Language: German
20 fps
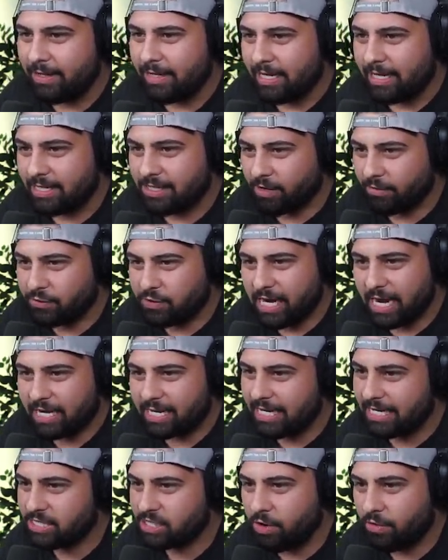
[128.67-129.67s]
ist auf Zack.
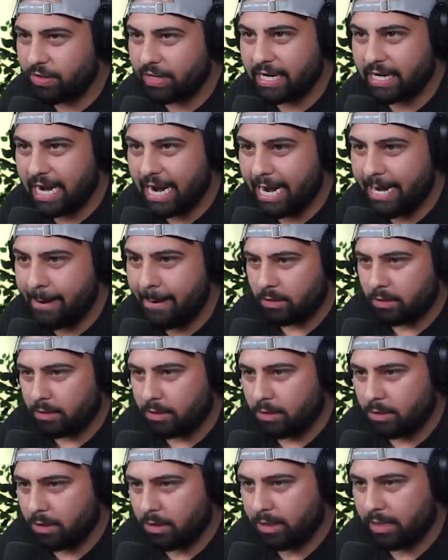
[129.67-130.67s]
Let's go. Wir gehen rein.
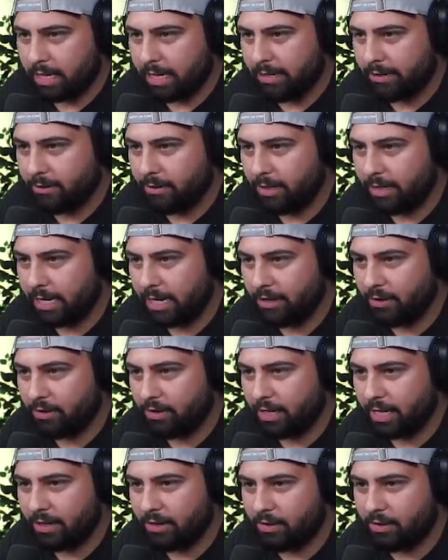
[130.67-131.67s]
Oh nein, oh nein, oh nein, oh